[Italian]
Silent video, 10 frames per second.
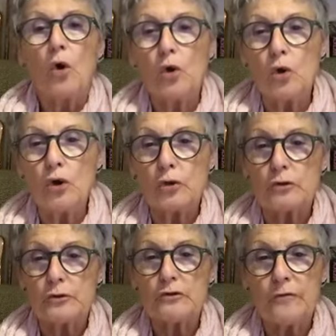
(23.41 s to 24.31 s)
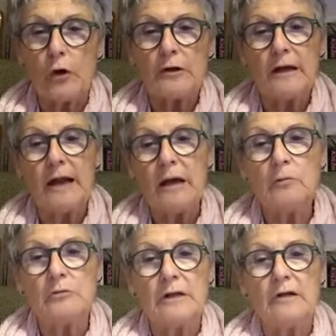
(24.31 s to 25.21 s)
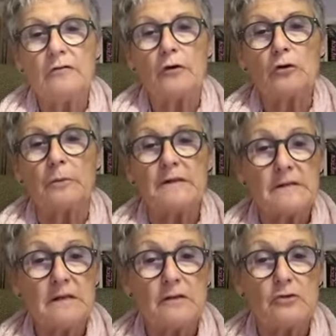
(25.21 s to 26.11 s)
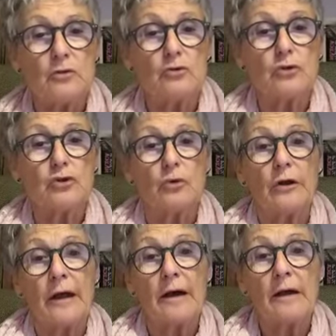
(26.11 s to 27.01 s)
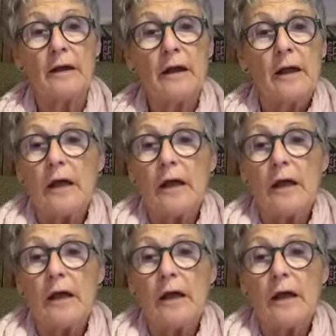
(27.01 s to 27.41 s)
orgoglioso sfoglia l'album delle foto presenti sul suo cellulare